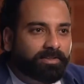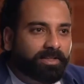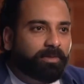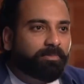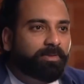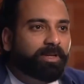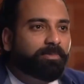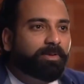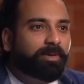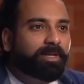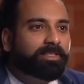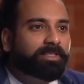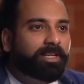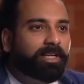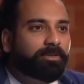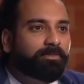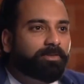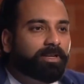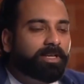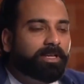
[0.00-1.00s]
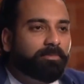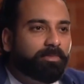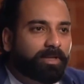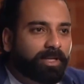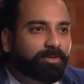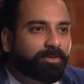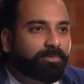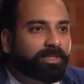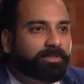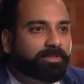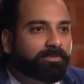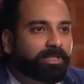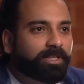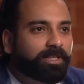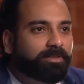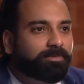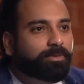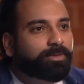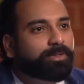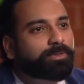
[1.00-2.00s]
सेम डे पे डिसाइड हुआ कि मेरा जो बेस्ट फ्रेंड
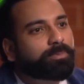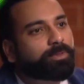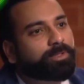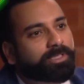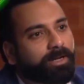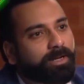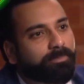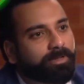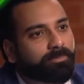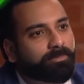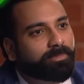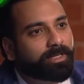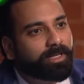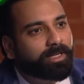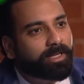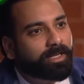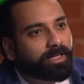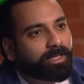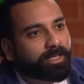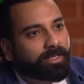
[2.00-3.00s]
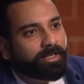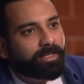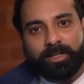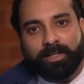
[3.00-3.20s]
है वो स्पोर्ट्स कैप्टन बन रहा है